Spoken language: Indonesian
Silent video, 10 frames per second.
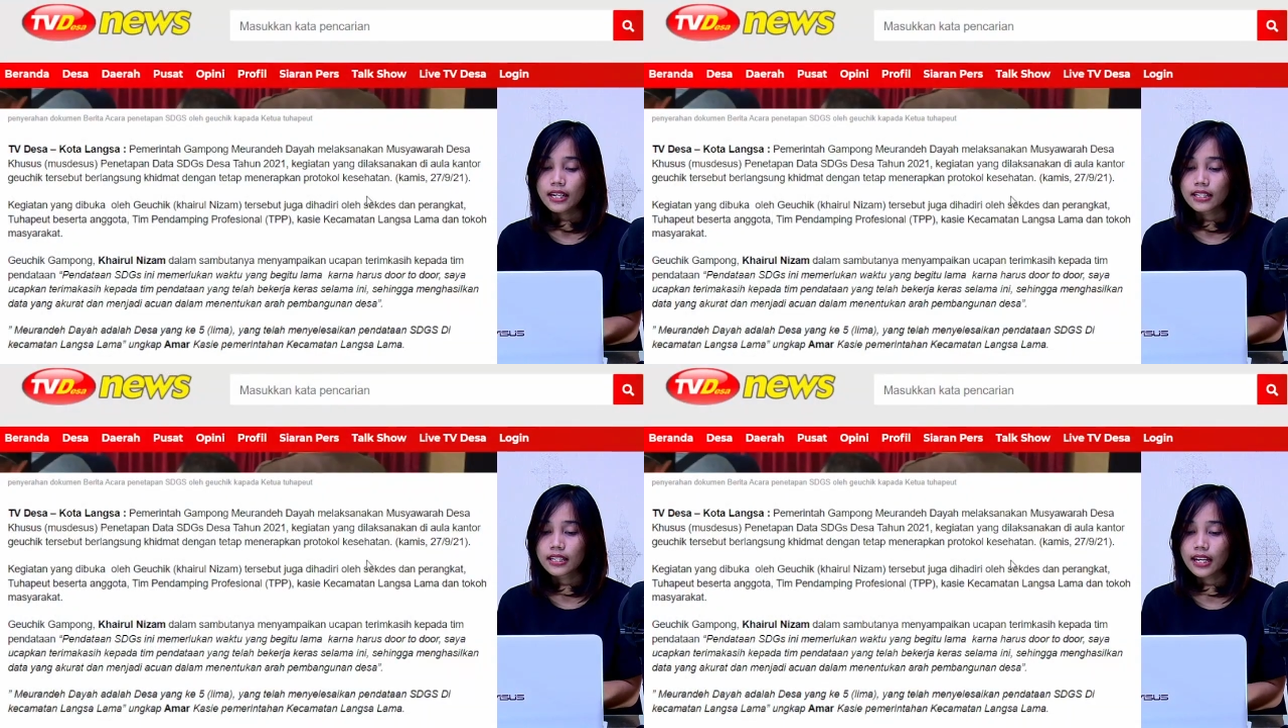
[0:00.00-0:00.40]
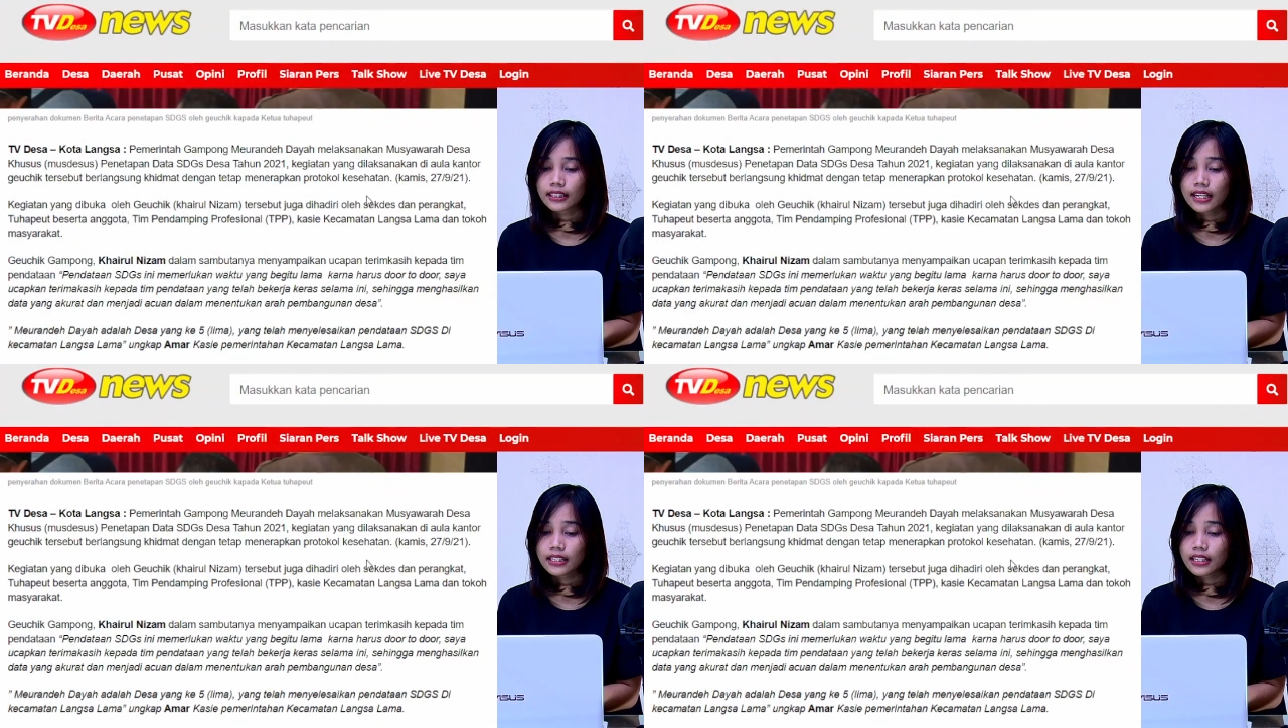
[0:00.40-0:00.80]

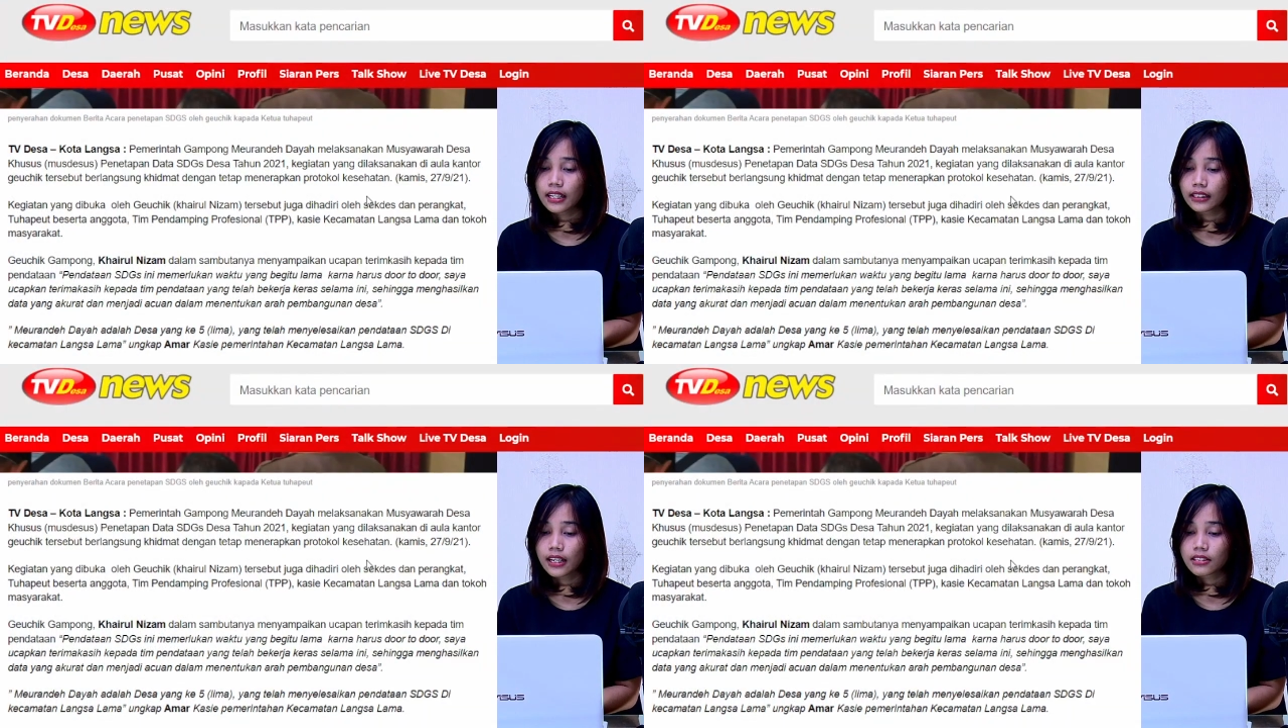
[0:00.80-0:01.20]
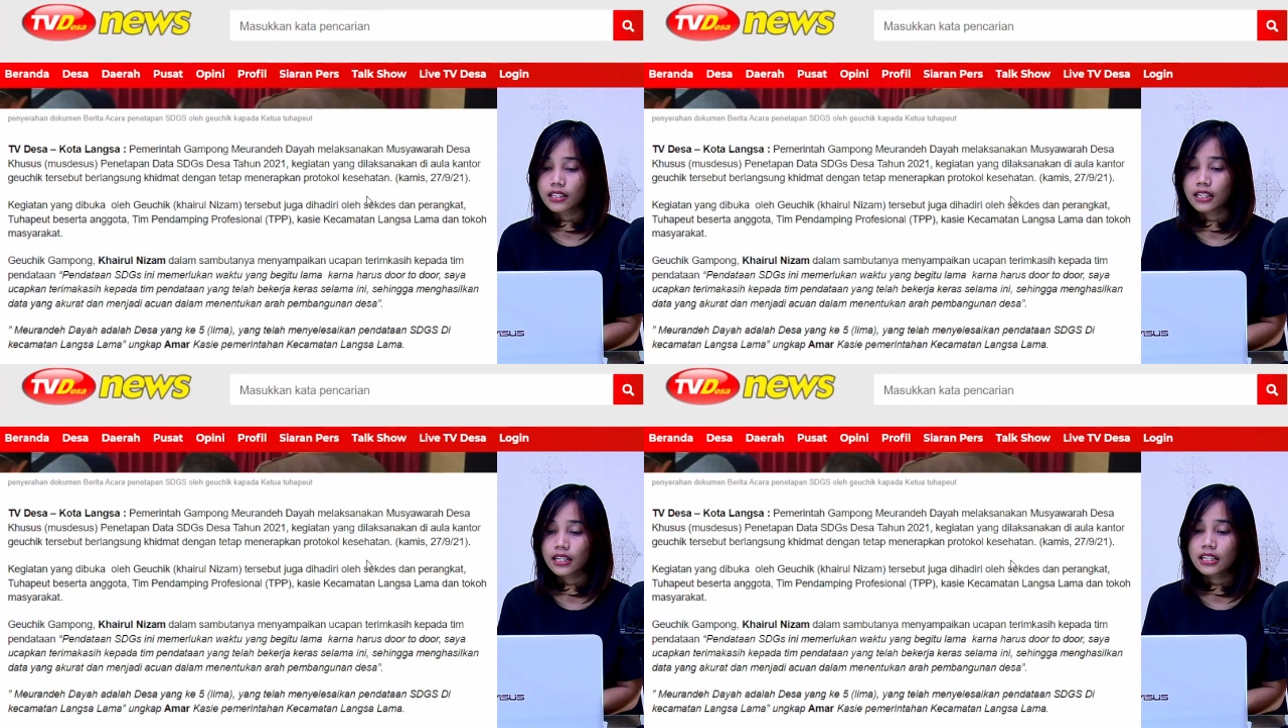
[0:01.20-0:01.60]
Kegiatan yang
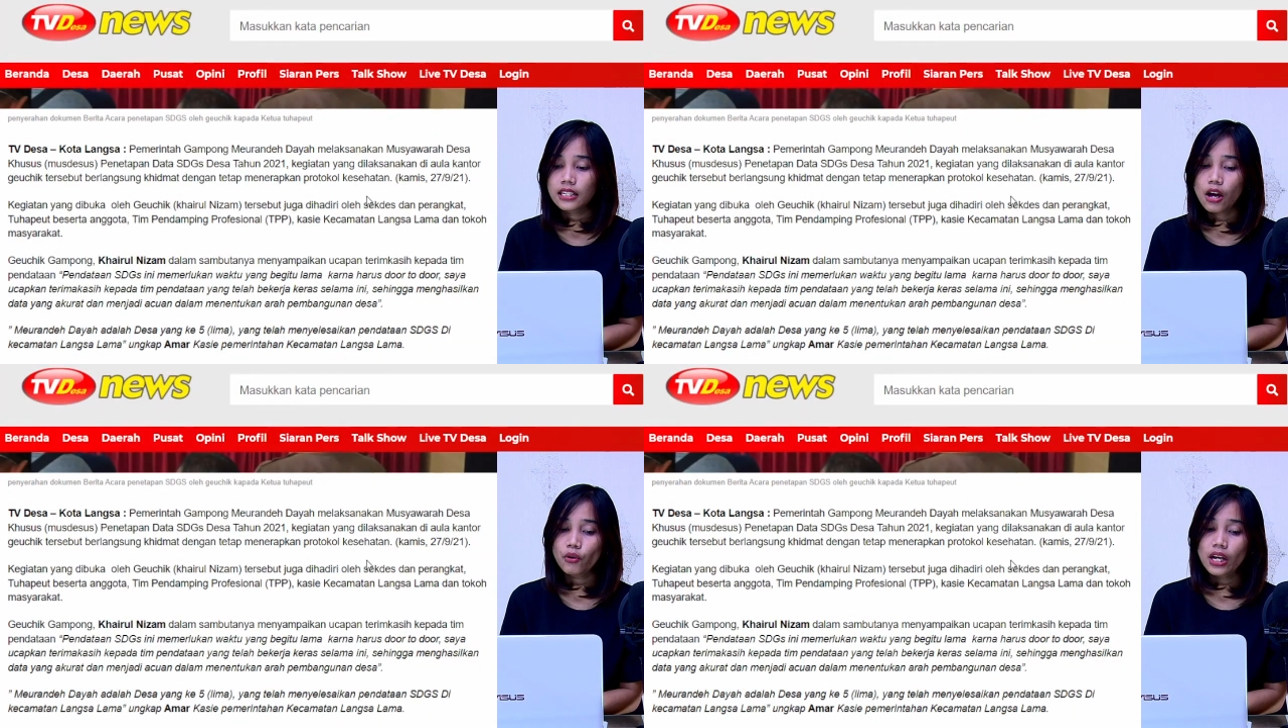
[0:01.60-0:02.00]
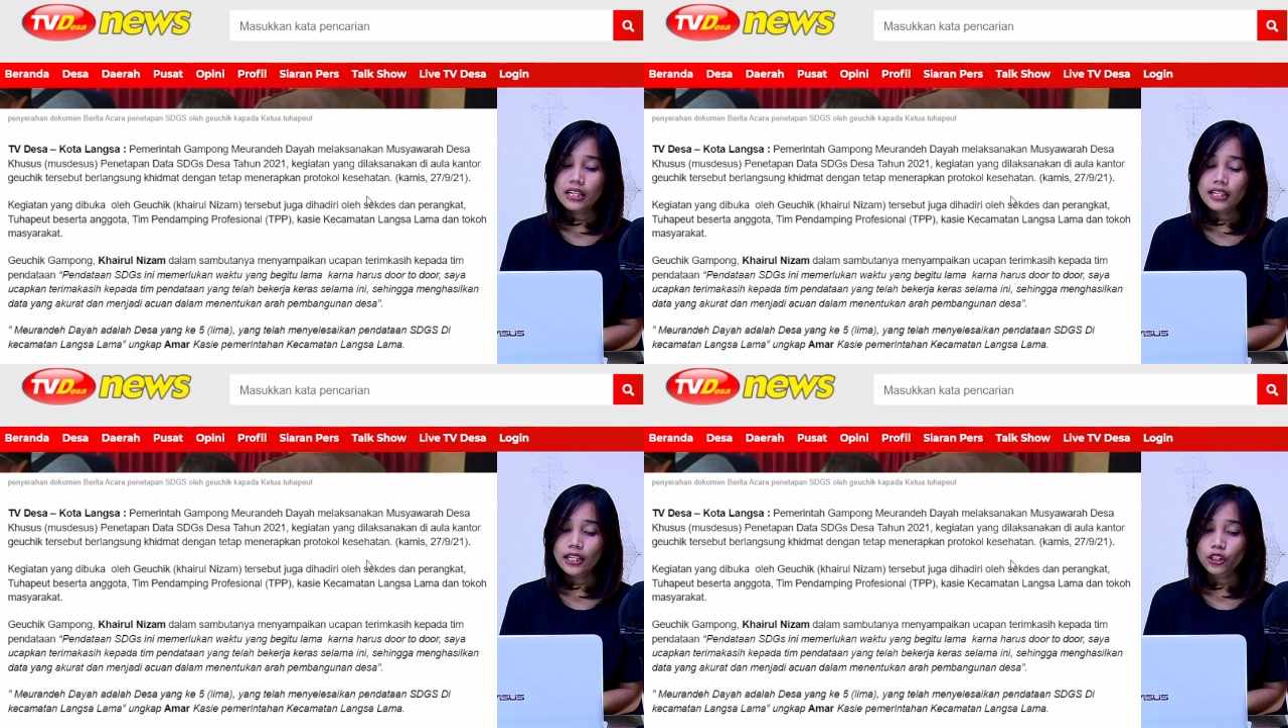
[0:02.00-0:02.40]
dilaksanakan di aula
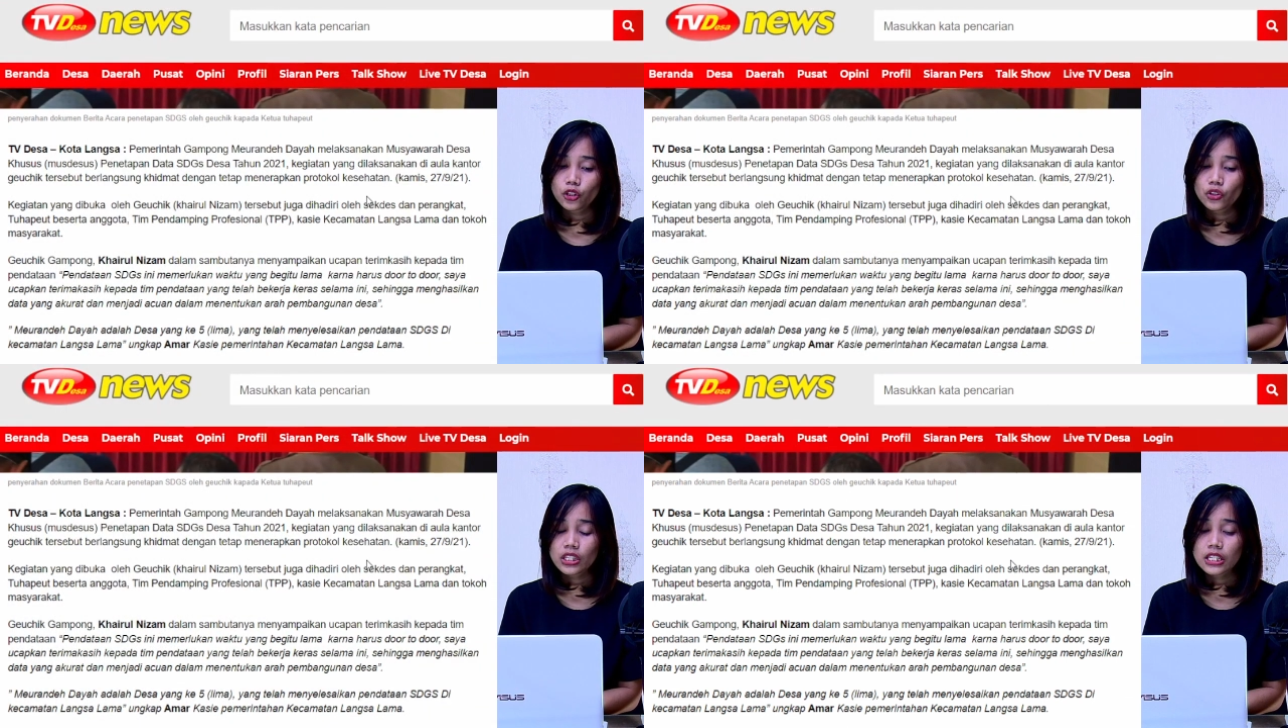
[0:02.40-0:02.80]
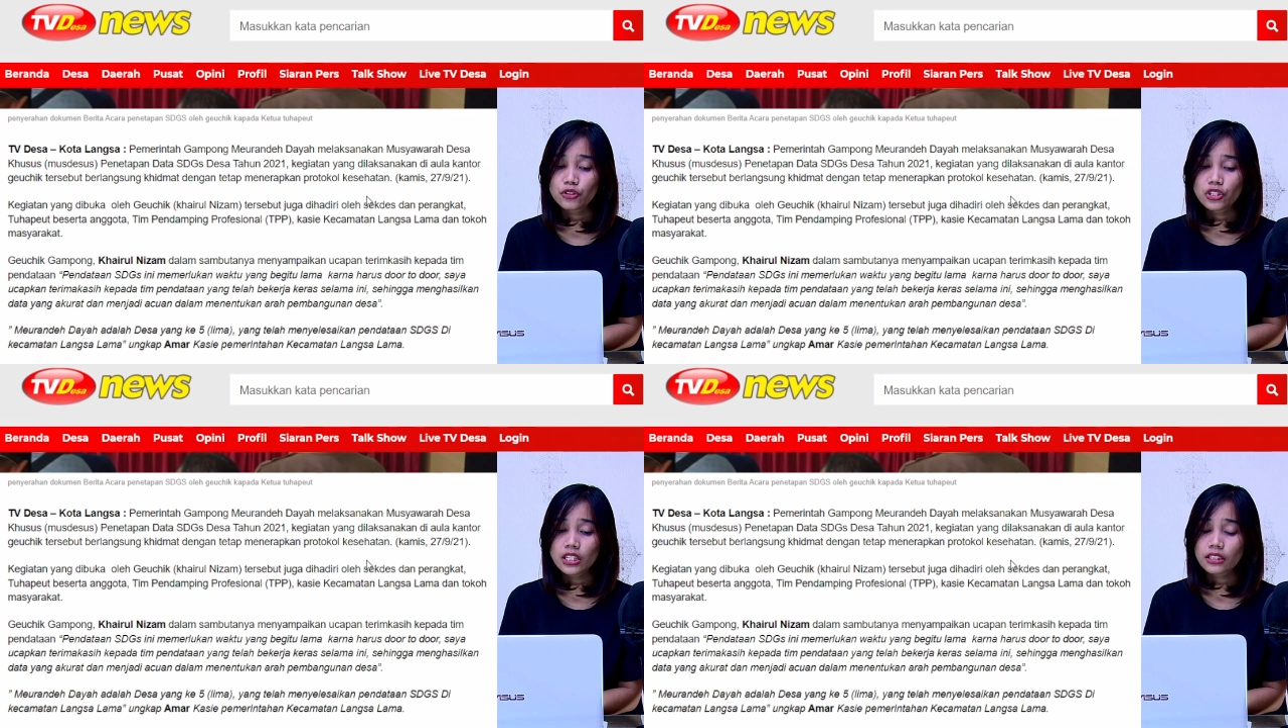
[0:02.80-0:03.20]
kantor
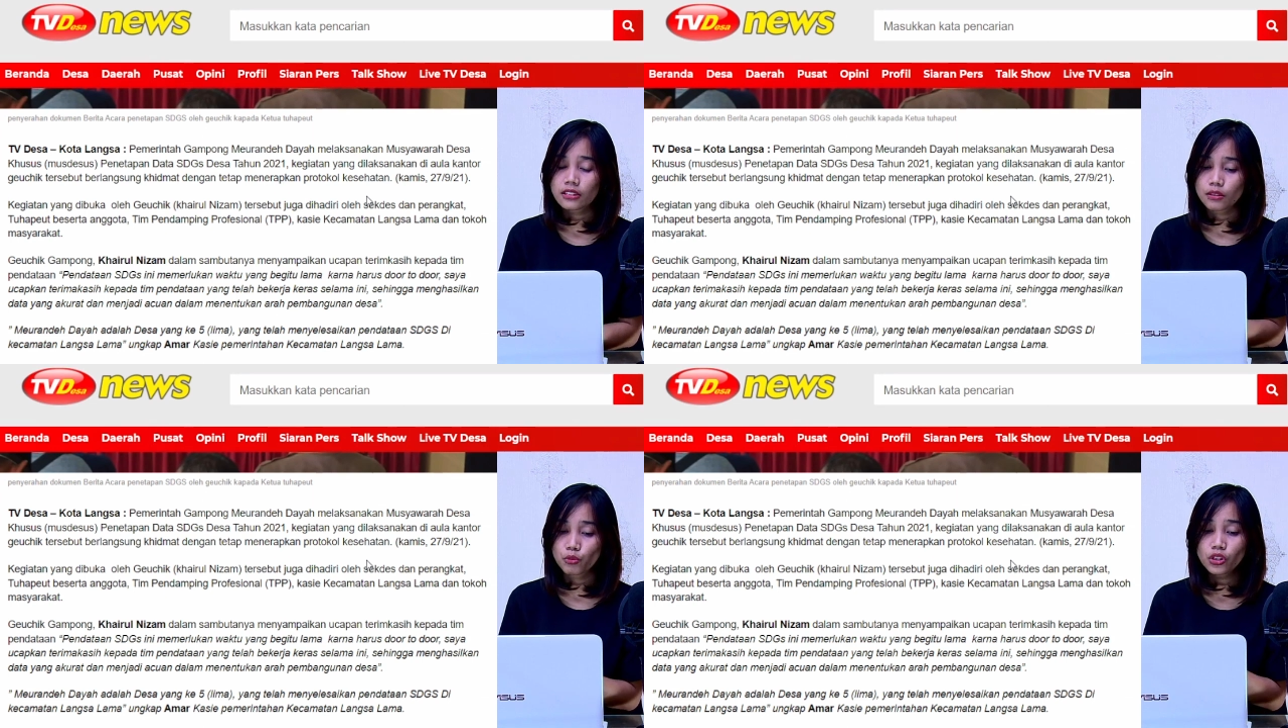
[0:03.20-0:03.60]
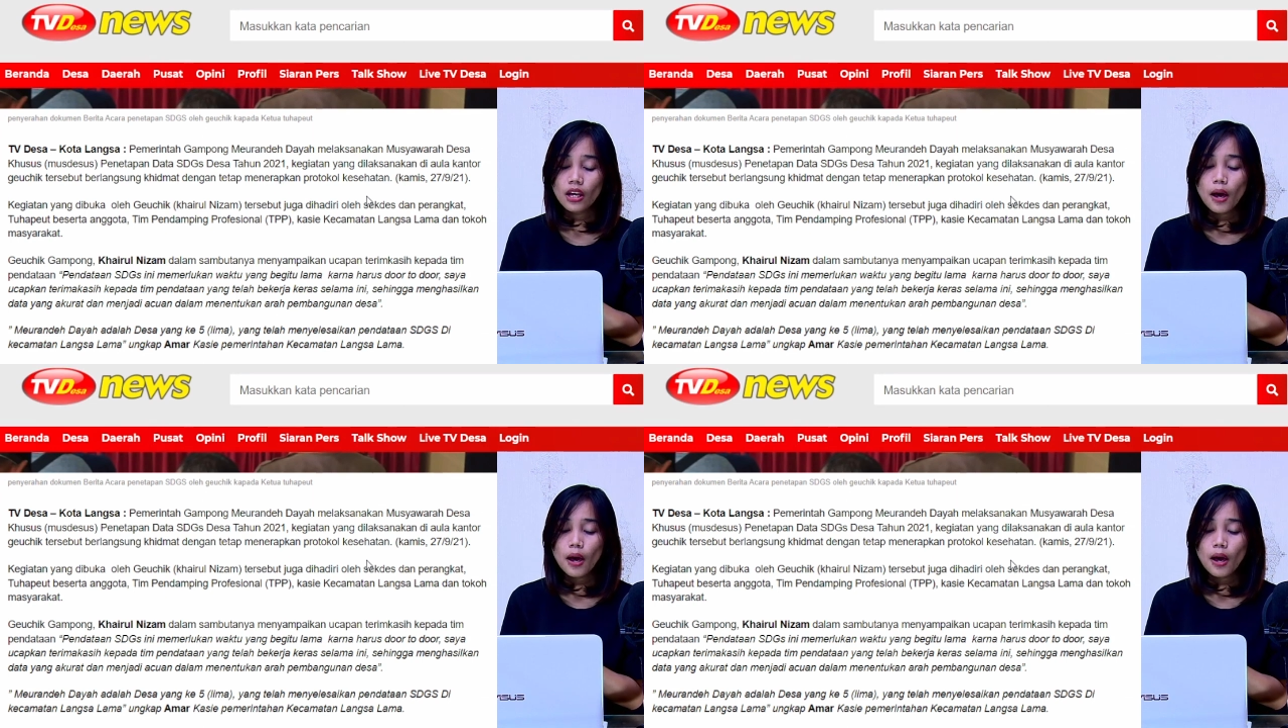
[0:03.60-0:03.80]
Gocik tersebut